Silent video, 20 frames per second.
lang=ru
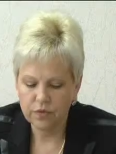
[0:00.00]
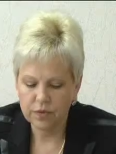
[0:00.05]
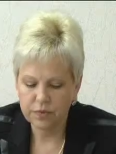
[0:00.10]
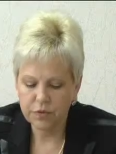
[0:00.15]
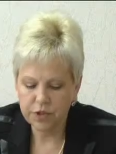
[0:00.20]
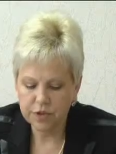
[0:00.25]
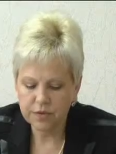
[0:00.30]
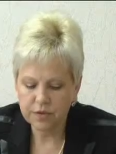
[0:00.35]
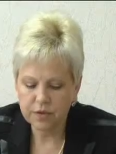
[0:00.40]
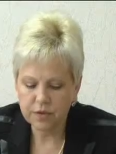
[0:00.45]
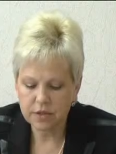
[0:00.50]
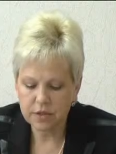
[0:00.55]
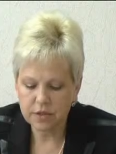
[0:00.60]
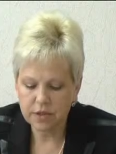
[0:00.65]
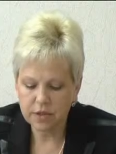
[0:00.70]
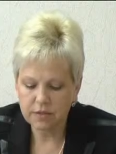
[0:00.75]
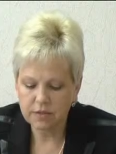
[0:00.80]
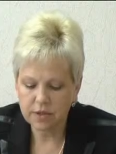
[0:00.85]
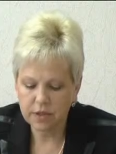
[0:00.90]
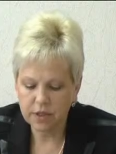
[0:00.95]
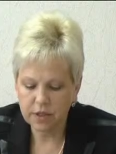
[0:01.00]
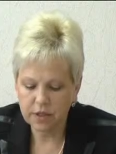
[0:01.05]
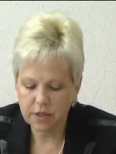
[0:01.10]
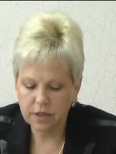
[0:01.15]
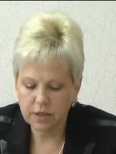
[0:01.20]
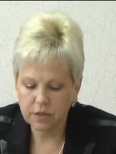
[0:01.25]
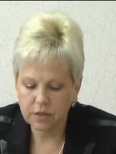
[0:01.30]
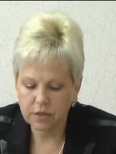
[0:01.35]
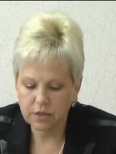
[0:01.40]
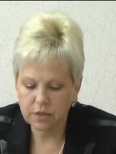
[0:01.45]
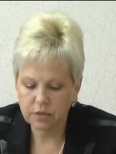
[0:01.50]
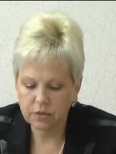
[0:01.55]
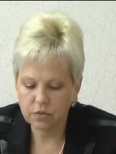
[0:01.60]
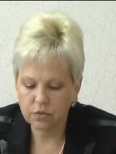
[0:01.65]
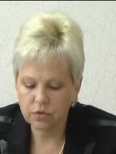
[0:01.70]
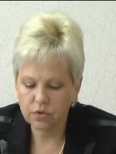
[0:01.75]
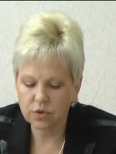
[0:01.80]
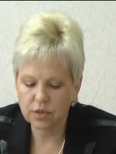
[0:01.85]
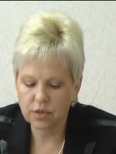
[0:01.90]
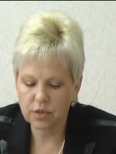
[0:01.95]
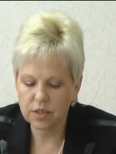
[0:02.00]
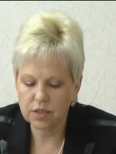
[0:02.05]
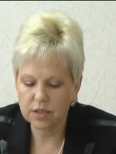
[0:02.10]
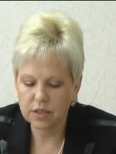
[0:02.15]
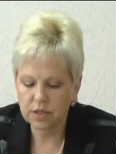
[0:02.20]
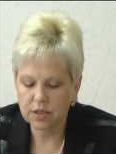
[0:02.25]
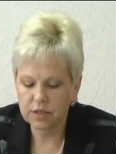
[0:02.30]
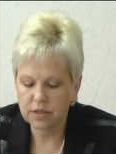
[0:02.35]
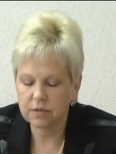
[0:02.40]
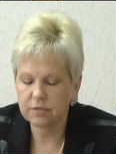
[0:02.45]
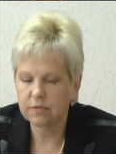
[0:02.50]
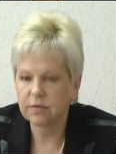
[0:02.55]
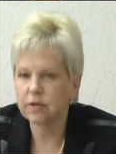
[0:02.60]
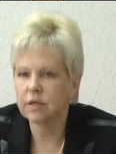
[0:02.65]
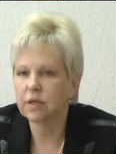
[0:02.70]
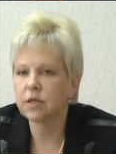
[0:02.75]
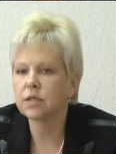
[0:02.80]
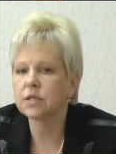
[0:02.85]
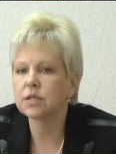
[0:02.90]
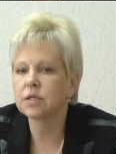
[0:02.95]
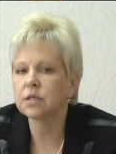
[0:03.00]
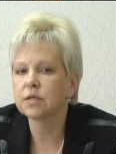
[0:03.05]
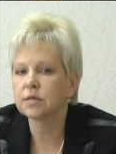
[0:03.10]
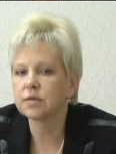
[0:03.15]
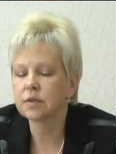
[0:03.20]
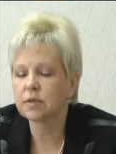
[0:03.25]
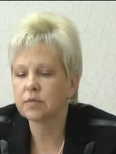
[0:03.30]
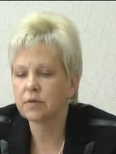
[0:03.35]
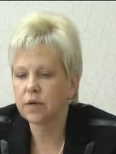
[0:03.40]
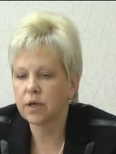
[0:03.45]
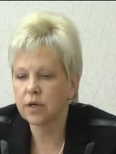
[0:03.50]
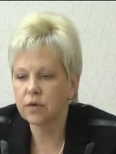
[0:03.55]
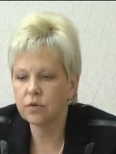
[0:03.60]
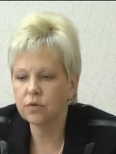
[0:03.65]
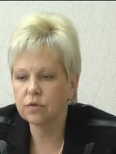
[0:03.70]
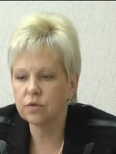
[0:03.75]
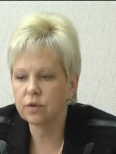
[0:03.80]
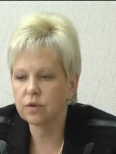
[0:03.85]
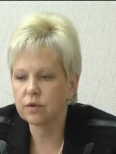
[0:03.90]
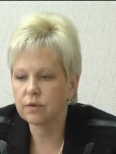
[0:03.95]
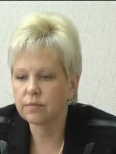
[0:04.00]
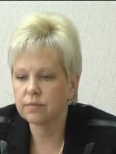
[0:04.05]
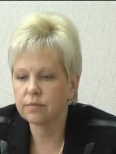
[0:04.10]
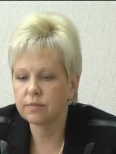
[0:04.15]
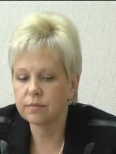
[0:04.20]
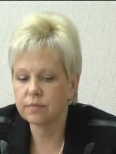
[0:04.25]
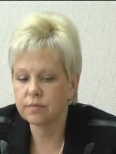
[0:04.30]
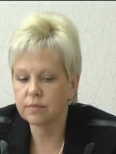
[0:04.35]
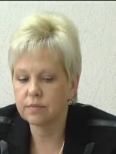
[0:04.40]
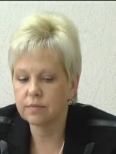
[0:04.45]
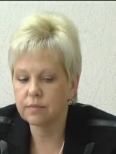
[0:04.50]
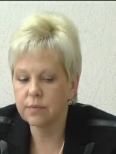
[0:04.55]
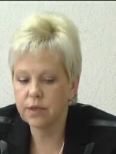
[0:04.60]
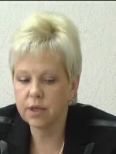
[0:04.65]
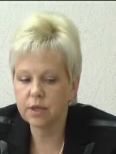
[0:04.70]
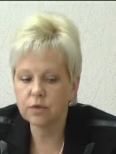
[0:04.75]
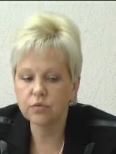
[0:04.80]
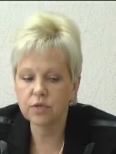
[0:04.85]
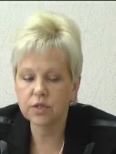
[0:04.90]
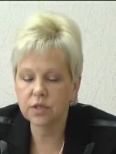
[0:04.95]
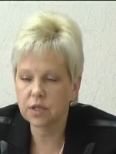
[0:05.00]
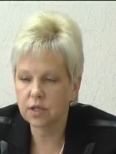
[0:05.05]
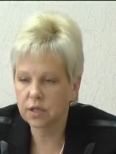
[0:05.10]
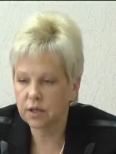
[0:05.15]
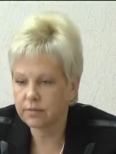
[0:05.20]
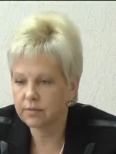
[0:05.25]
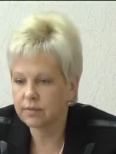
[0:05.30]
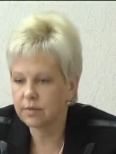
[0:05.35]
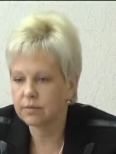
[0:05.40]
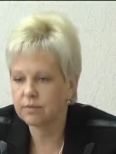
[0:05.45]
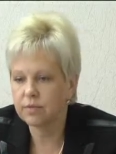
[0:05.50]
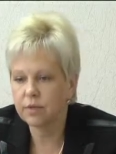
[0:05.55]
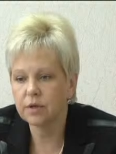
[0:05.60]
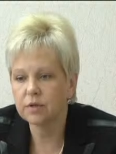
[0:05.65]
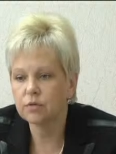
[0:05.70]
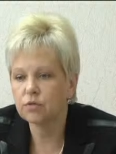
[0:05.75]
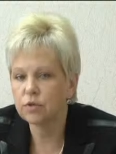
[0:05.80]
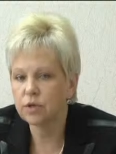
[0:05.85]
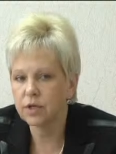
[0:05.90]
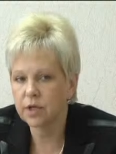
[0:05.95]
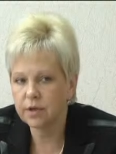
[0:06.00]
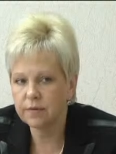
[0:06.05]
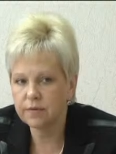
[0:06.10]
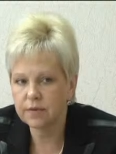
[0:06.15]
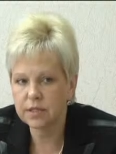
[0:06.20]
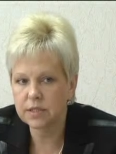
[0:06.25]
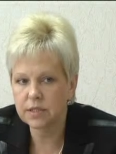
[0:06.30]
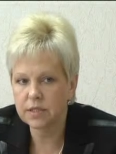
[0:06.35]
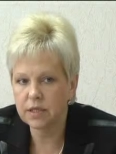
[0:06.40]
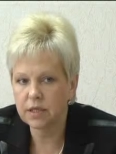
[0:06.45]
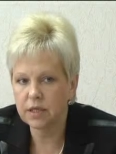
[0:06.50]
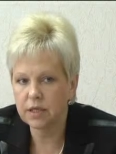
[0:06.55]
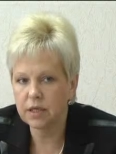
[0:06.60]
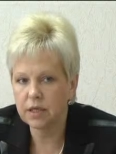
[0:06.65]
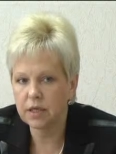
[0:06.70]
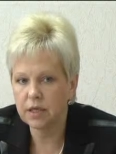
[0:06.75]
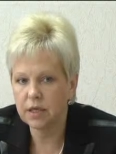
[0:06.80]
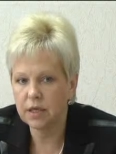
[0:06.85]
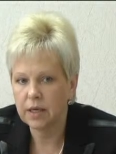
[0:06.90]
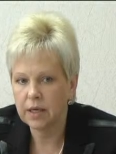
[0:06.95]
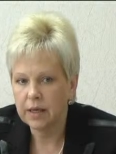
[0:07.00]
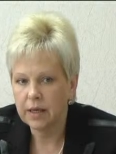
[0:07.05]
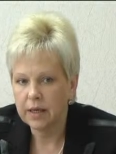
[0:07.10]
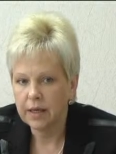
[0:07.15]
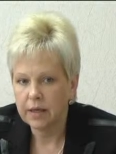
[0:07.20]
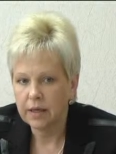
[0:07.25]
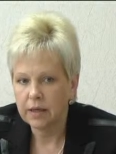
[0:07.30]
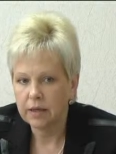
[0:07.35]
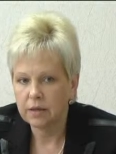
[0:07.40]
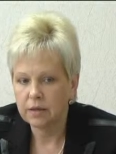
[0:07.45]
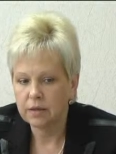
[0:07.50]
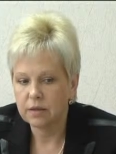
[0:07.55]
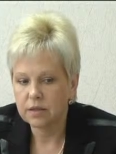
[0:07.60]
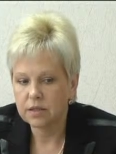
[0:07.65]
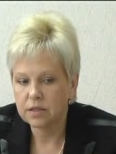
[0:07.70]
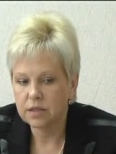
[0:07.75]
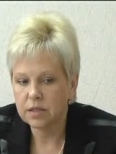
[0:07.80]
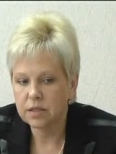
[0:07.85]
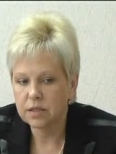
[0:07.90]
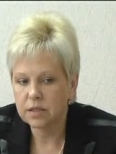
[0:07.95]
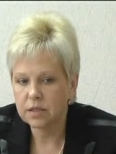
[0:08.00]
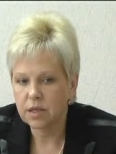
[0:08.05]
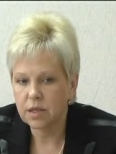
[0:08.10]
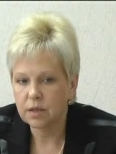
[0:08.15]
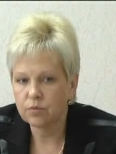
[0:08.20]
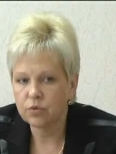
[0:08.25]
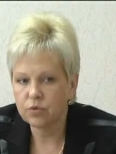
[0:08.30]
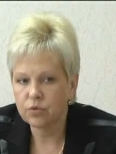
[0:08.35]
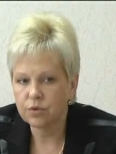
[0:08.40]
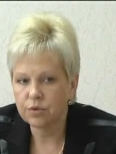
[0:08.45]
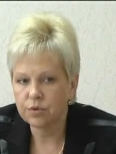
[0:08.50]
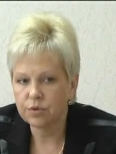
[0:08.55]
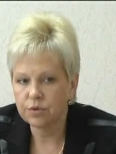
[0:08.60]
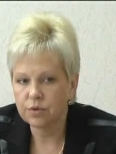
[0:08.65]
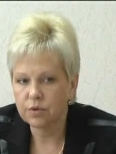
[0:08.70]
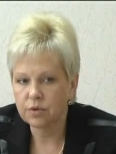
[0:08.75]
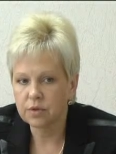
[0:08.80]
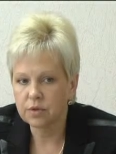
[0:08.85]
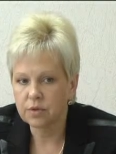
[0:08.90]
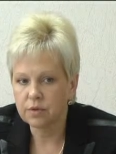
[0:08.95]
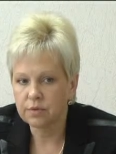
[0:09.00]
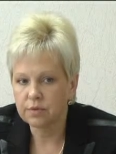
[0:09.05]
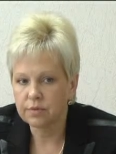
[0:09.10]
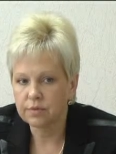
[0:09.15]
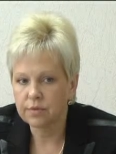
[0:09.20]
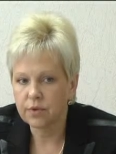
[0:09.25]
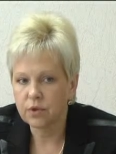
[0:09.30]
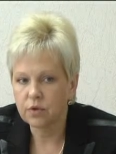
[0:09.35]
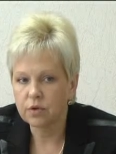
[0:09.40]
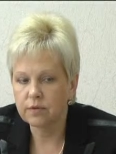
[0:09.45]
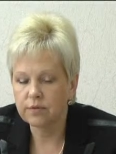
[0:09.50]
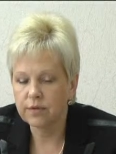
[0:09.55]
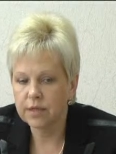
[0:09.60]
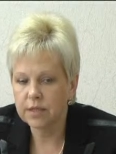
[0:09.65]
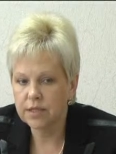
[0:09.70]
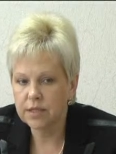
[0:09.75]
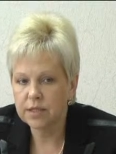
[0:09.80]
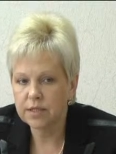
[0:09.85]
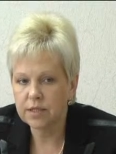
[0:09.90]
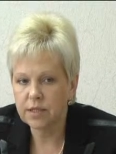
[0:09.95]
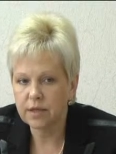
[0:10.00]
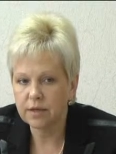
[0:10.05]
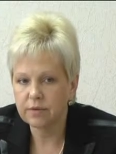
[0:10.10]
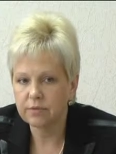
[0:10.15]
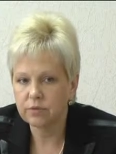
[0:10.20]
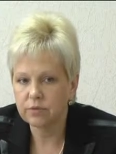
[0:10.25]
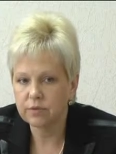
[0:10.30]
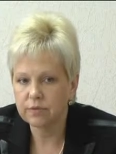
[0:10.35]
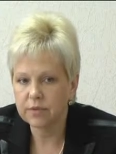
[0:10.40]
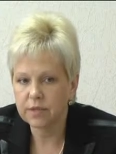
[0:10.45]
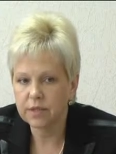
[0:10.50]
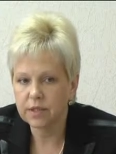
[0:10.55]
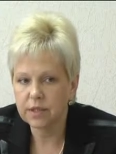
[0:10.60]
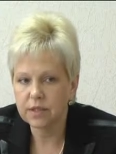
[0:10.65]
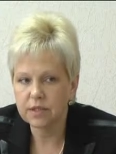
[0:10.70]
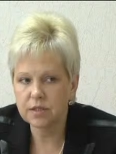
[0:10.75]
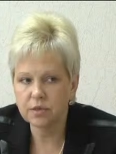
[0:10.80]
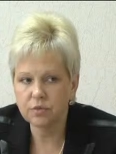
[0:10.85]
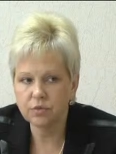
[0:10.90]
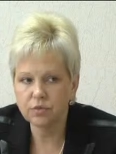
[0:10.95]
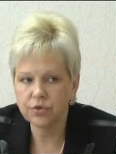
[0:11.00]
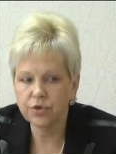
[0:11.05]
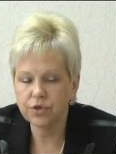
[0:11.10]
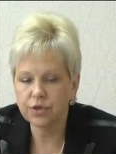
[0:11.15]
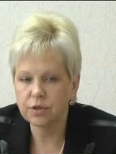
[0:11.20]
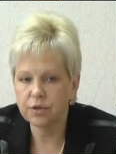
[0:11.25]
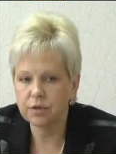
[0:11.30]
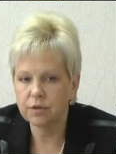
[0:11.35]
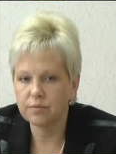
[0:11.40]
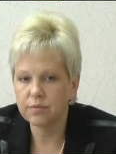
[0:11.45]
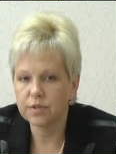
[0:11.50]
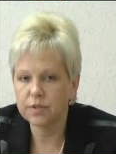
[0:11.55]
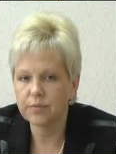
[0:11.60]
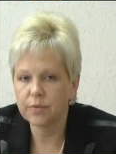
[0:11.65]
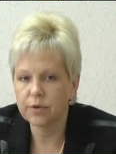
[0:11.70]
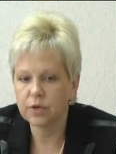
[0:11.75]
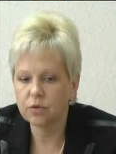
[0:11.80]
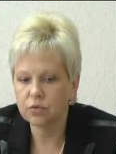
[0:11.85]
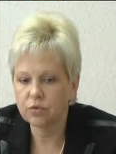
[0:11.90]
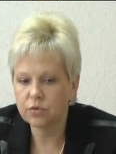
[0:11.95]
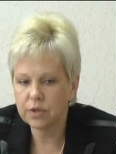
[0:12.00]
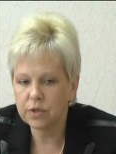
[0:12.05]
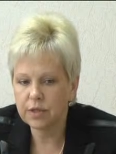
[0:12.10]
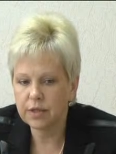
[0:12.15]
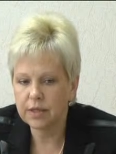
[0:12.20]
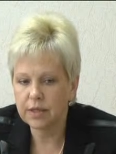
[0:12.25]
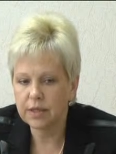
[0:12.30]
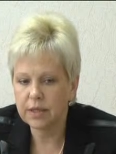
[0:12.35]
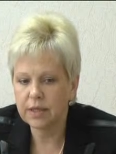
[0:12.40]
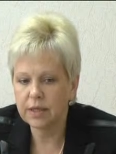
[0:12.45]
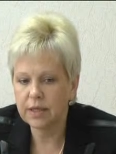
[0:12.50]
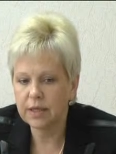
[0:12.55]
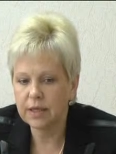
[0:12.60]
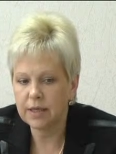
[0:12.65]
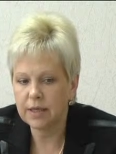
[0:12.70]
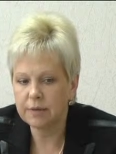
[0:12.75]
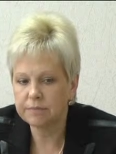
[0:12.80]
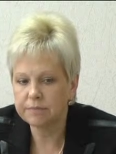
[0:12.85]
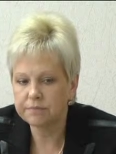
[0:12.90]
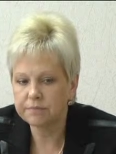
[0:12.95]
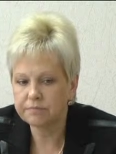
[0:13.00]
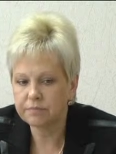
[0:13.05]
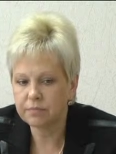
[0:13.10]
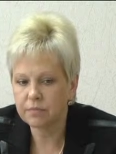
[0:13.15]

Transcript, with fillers: Вообще здравоохранение города Рассказово и Рассказского района меня устраивает, мне оно нравится. И Э, здесь работают э, руководители, вот вы знаете, очень беспокойные и